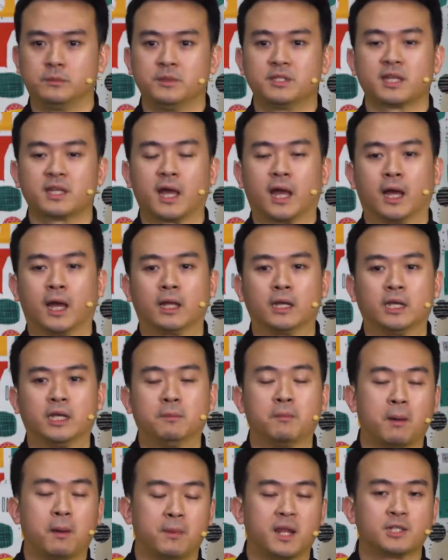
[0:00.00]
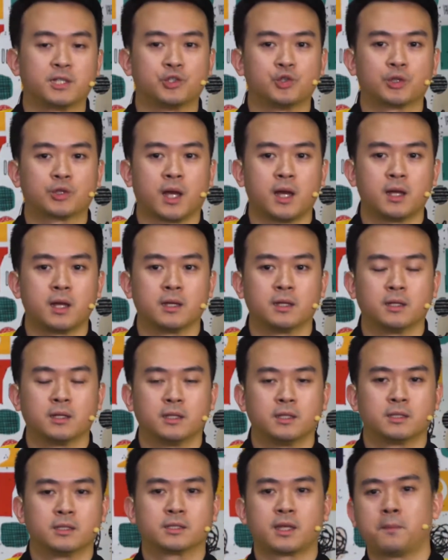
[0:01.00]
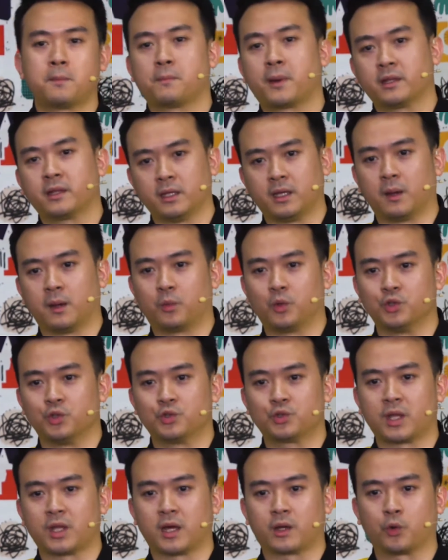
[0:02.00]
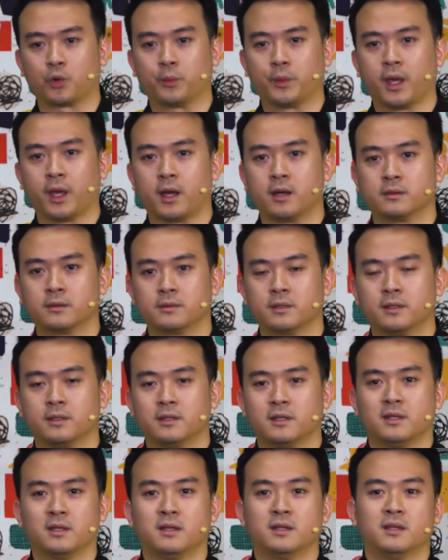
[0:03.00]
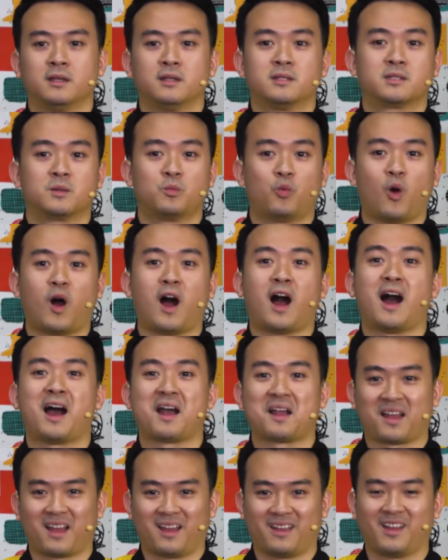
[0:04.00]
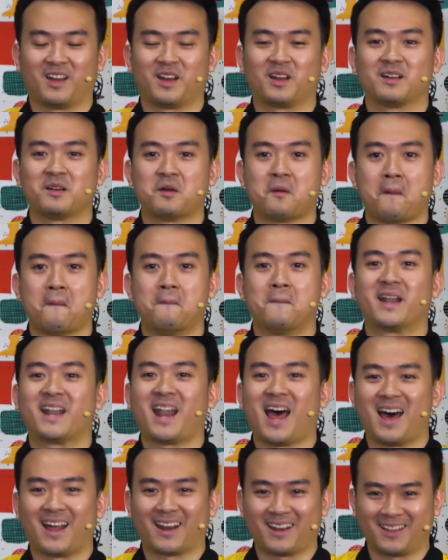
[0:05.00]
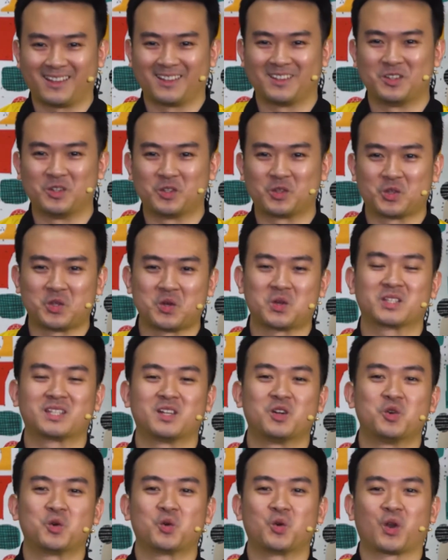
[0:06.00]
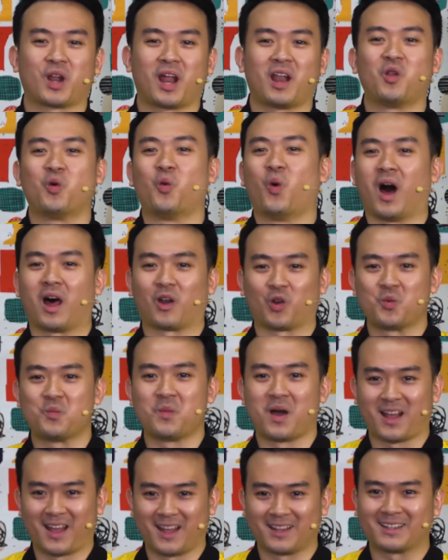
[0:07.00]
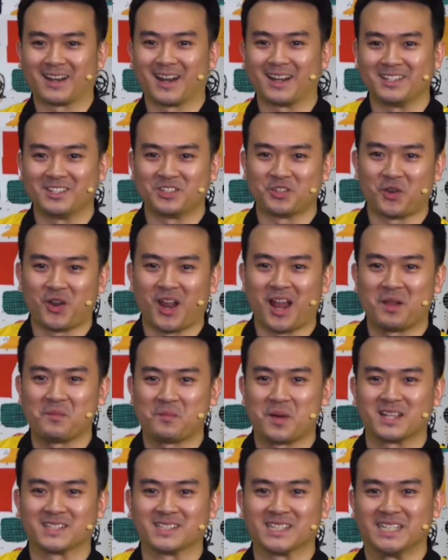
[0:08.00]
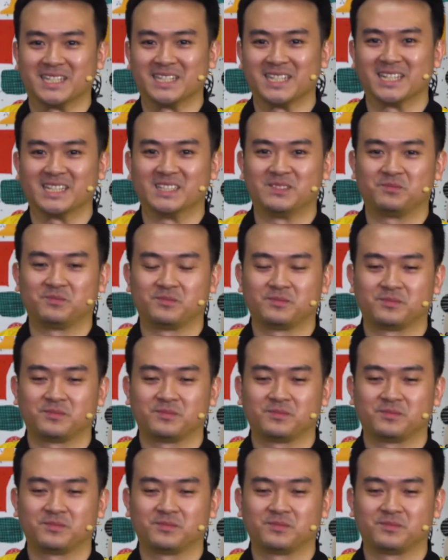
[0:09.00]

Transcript: bisa 15 juta sampai 30 juta rupiah. Sebuah angka yang menarik untuk seukuran warung makan tradisional pastinya.